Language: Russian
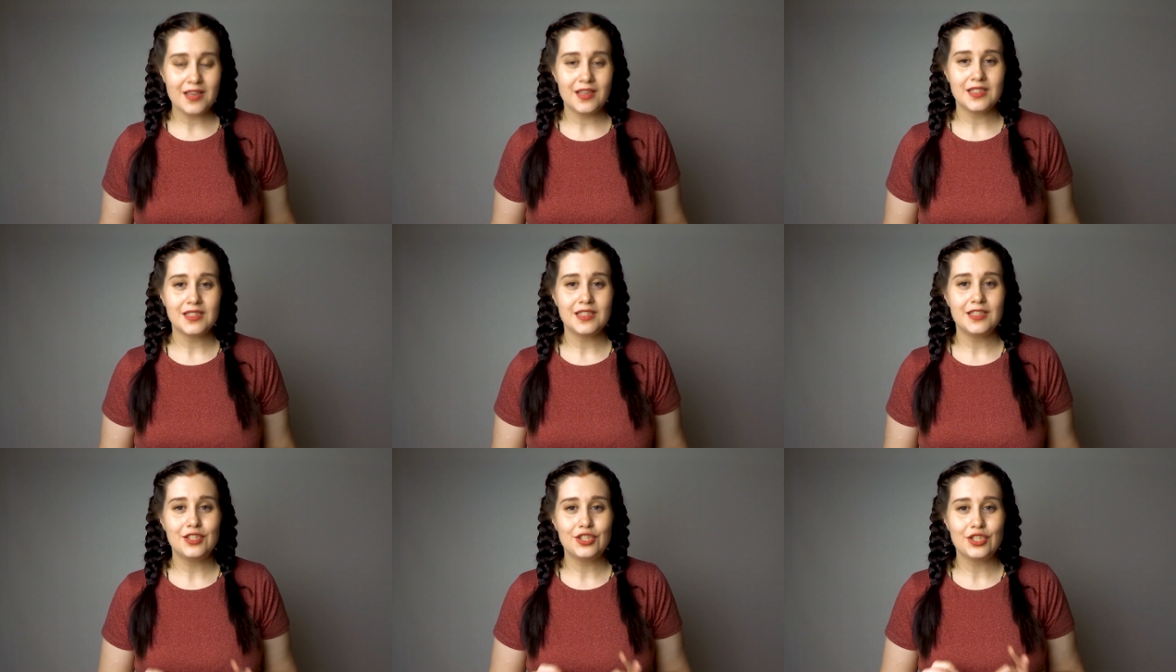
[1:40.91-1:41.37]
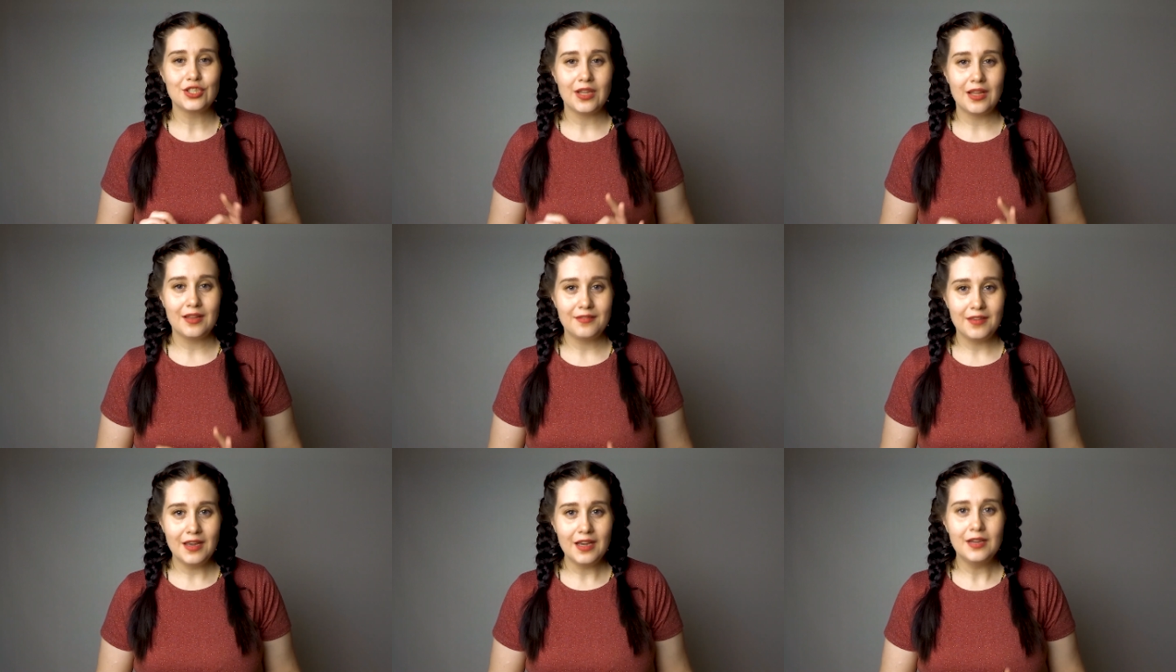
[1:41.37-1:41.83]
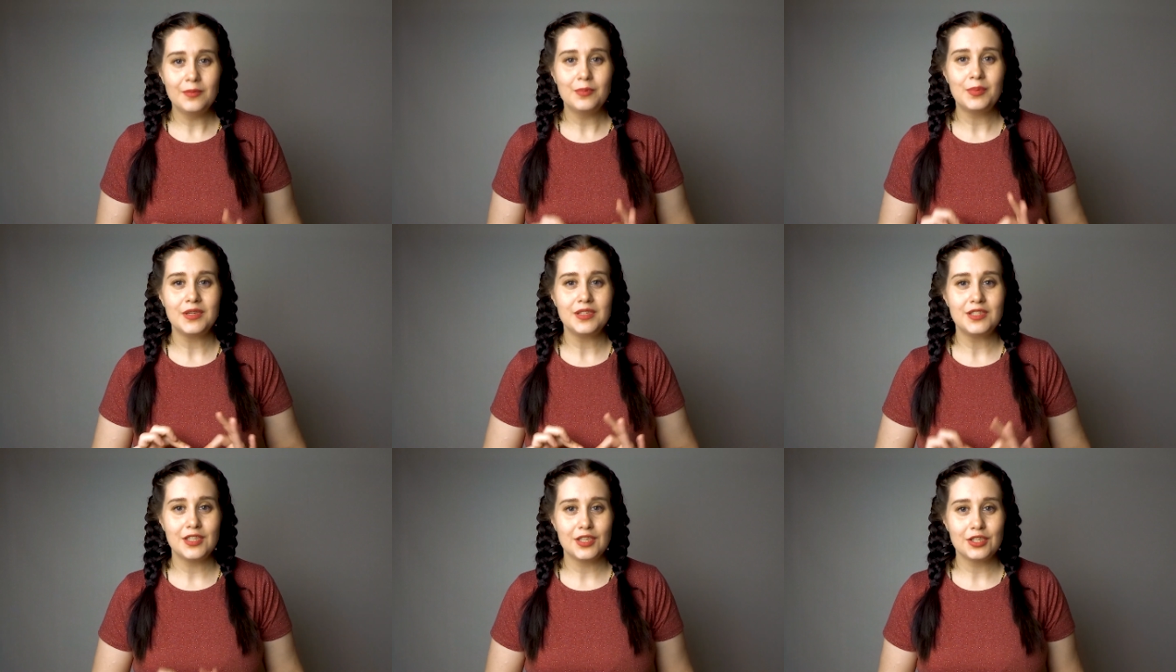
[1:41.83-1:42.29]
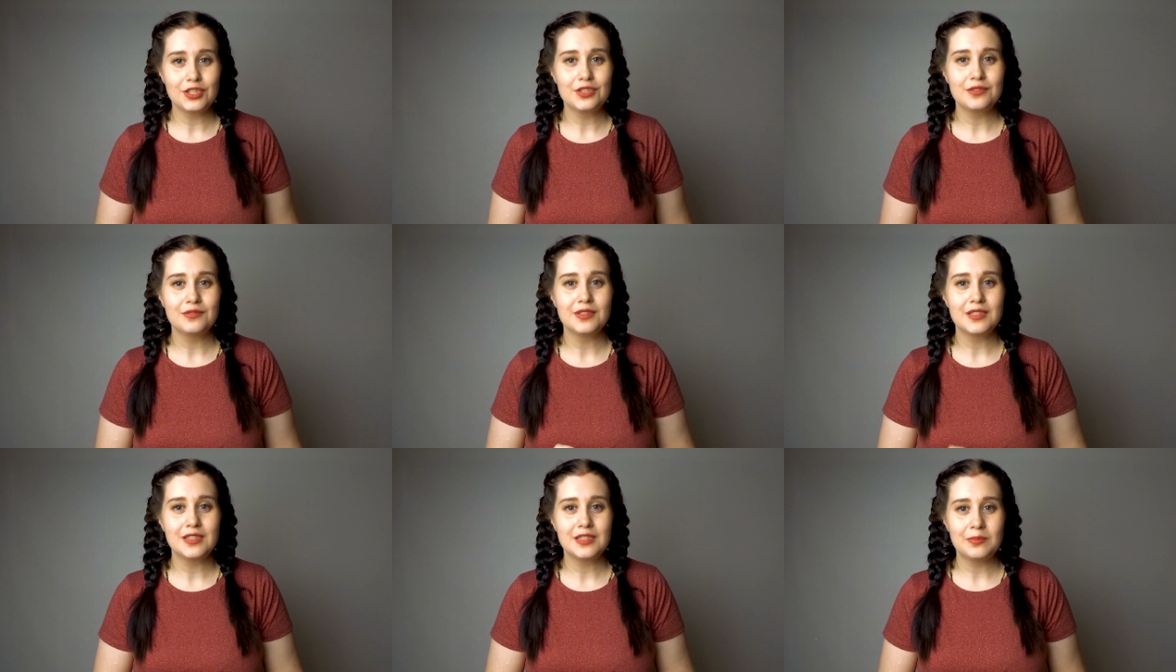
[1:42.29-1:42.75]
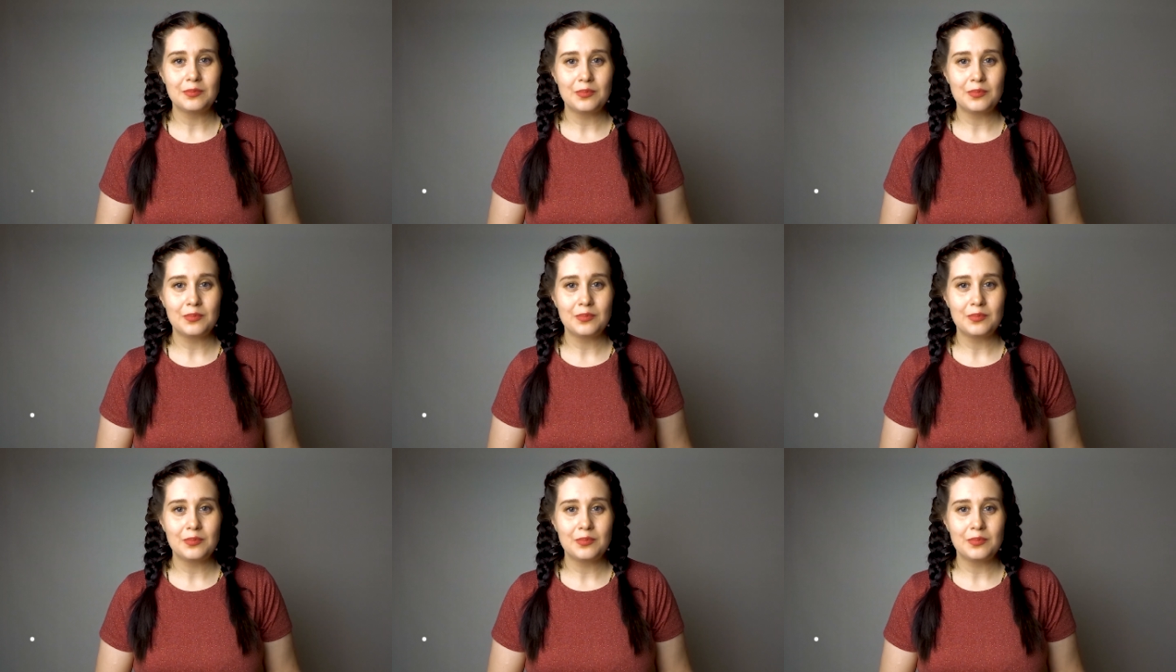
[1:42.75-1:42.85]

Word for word: если человек придерживается